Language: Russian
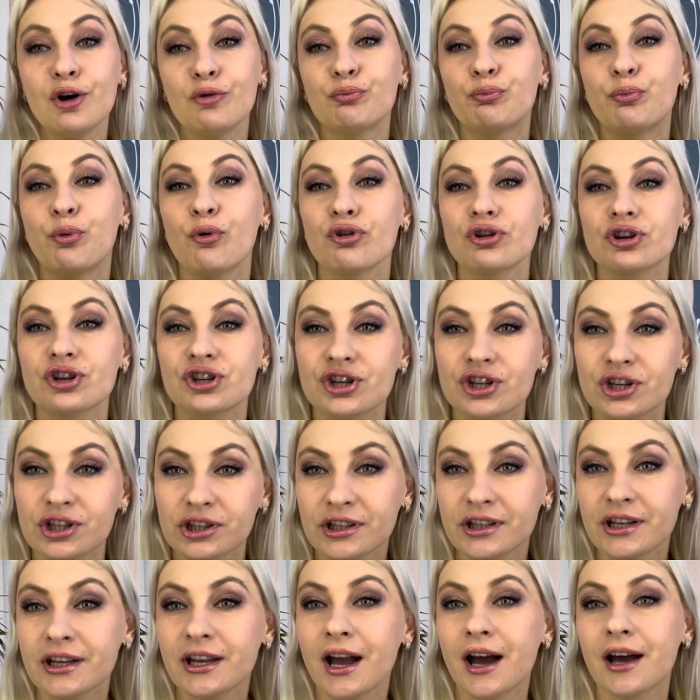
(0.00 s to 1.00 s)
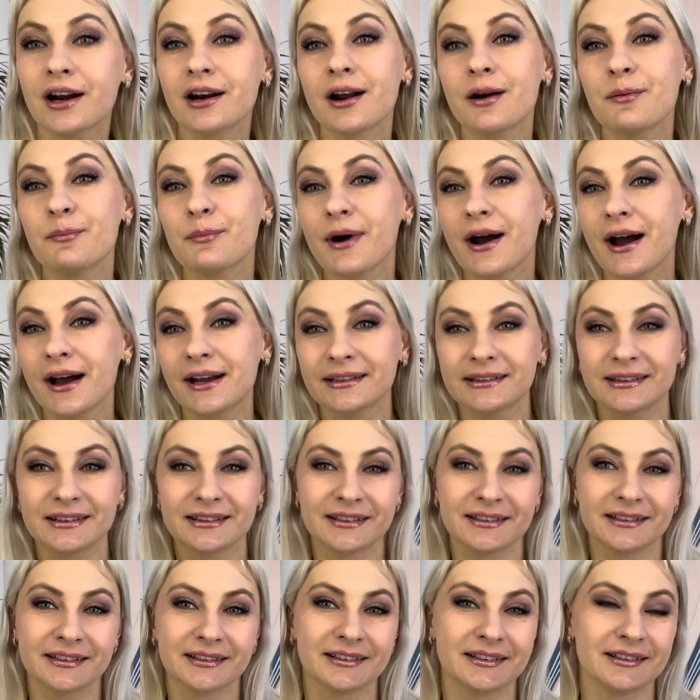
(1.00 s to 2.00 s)
Пошлый
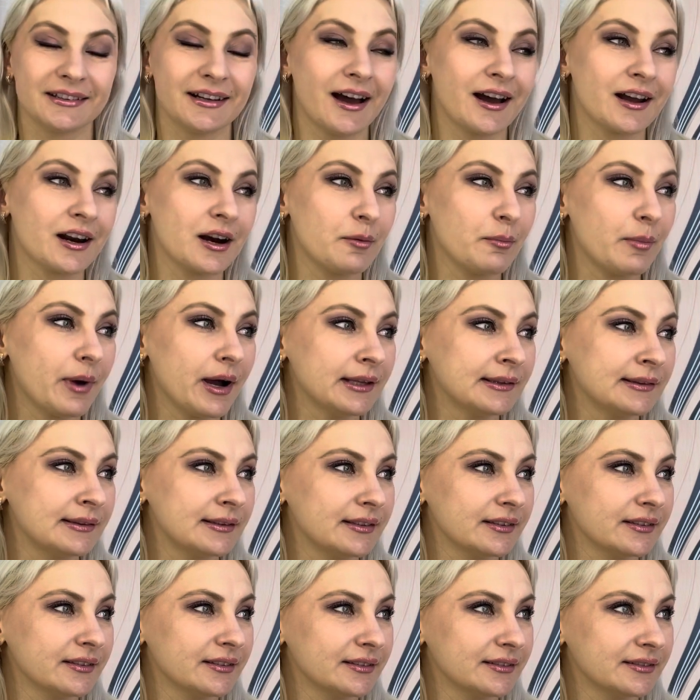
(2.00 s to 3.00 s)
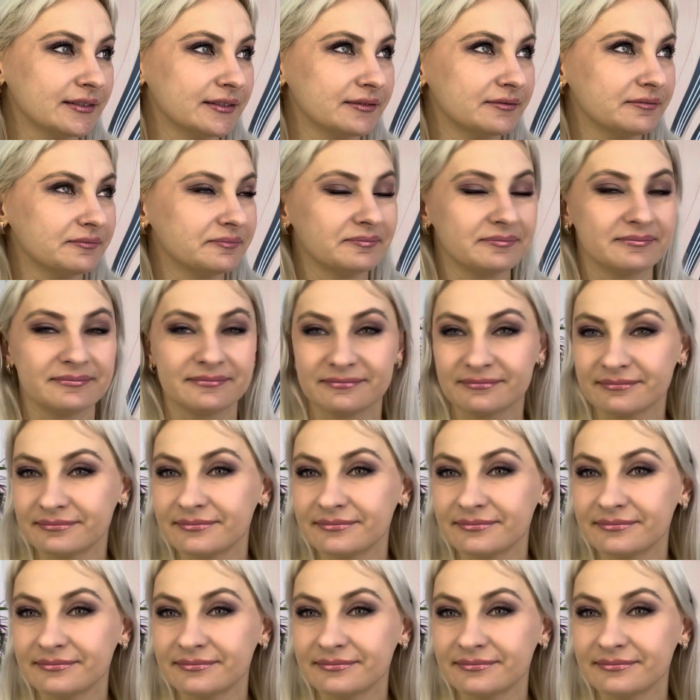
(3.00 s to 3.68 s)
аромат, аромат э,